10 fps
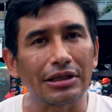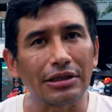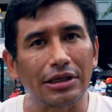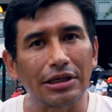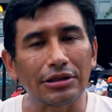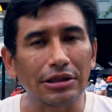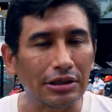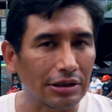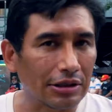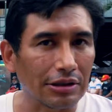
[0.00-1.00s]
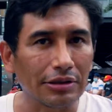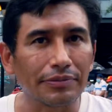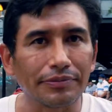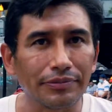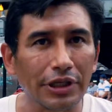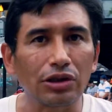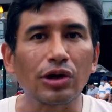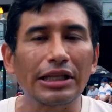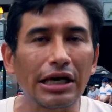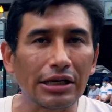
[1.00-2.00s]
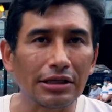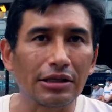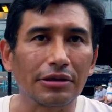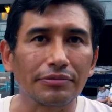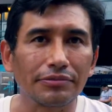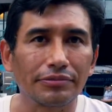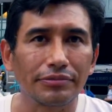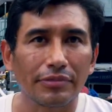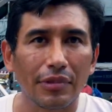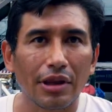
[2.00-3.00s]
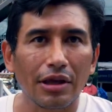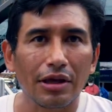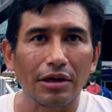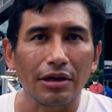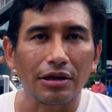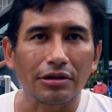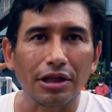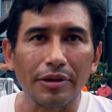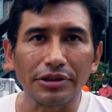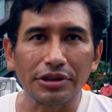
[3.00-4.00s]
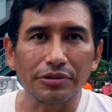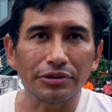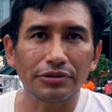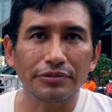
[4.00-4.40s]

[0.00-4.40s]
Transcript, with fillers: este de, este, de estos canales eh, televisivos.